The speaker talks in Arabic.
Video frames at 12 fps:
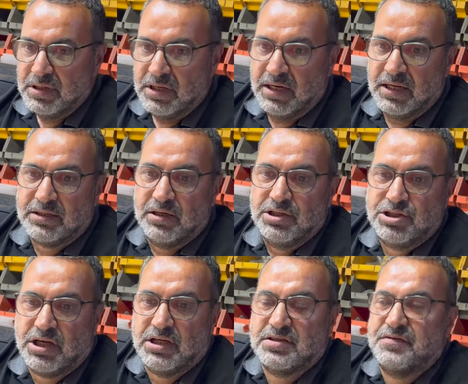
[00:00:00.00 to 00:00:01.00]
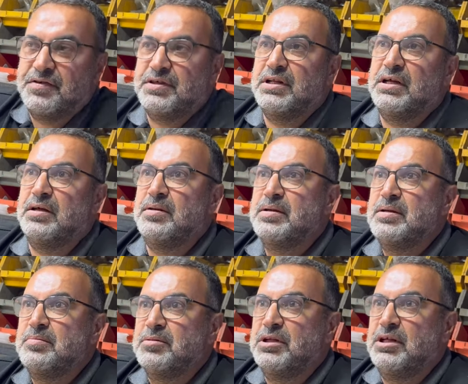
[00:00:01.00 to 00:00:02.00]
هلا كل شخص فينا
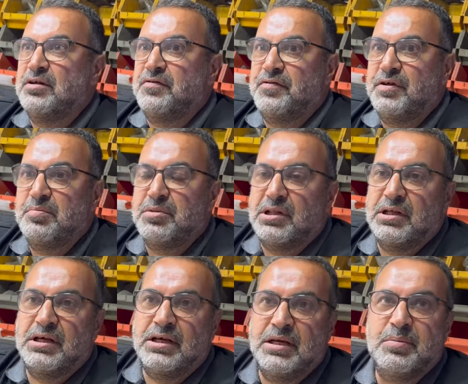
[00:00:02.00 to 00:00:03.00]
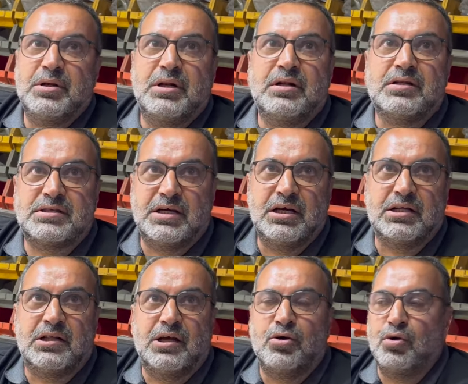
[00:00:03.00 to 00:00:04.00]
من الحرفيين بتلاقيه عامل
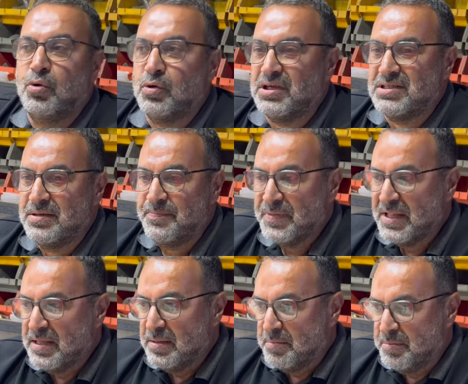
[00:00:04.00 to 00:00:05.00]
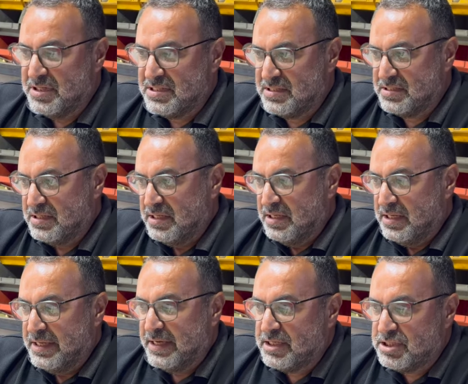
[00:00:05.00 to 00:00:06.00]
سايت له او كذا بس
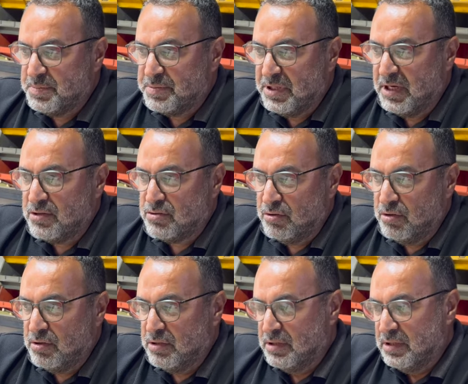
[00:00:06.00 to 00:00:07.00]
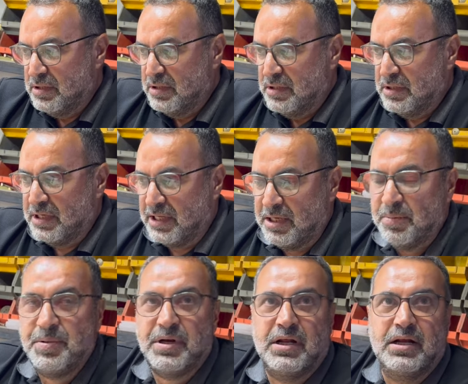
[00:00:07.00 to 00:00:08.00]
اخر شيء بتنقصوا
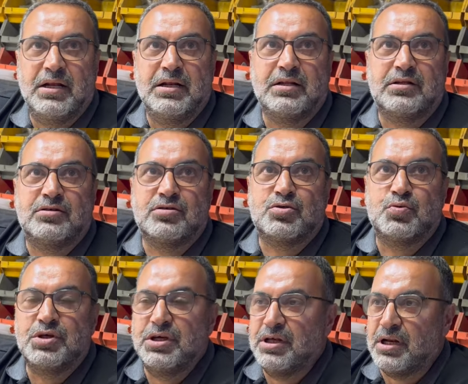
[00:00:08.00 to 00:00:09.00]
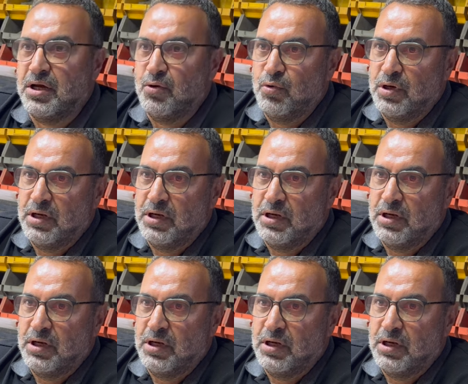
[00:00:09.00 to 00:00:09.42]
الخبره للتصوير او